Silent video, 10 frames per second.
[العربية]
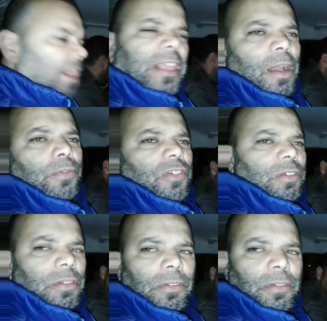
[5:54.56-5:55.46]

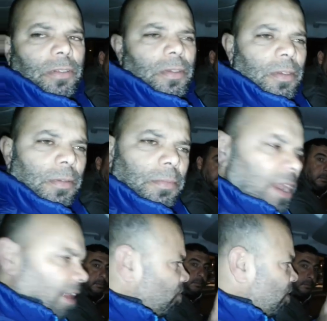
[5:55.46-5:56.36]
كتعاونش
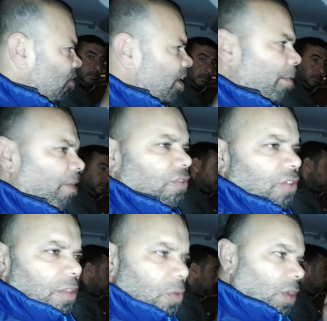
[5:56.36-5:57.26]
ما نخجلش انا بهذا
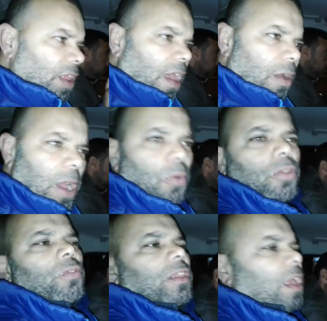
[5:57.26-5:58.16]
الشيء قلتها
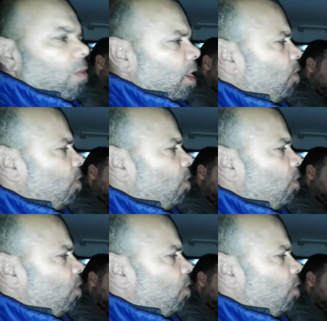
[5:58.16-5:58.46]
وعاود قلتها